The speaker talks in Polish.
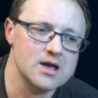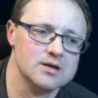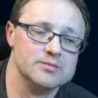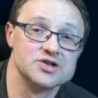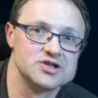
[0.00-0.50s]

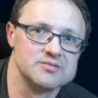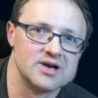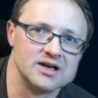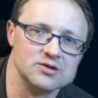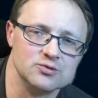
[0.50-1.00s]
będziecie
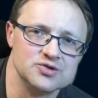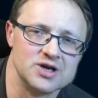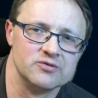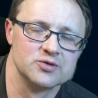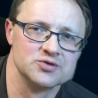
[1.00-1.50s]
brali
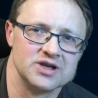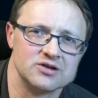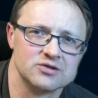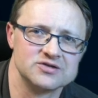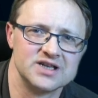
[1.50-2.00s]
udział w
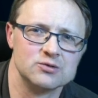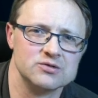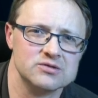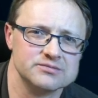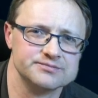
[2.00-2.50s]
różnego rodzaju
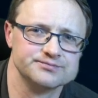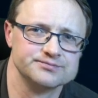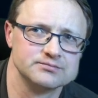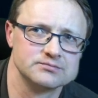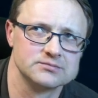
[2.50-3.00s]
online
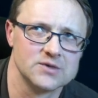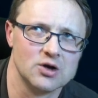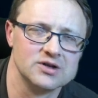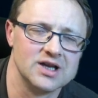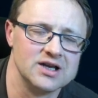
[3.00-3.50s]

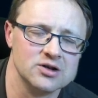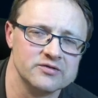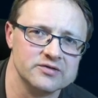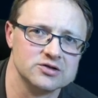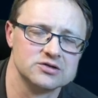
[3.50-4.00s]

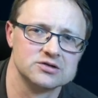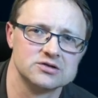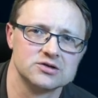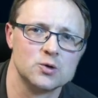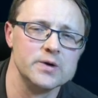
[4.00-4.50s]
online'owych
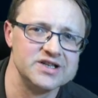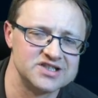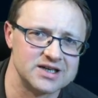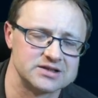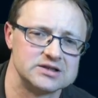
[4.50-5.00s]

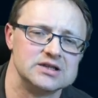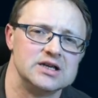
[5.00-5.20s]
quizach.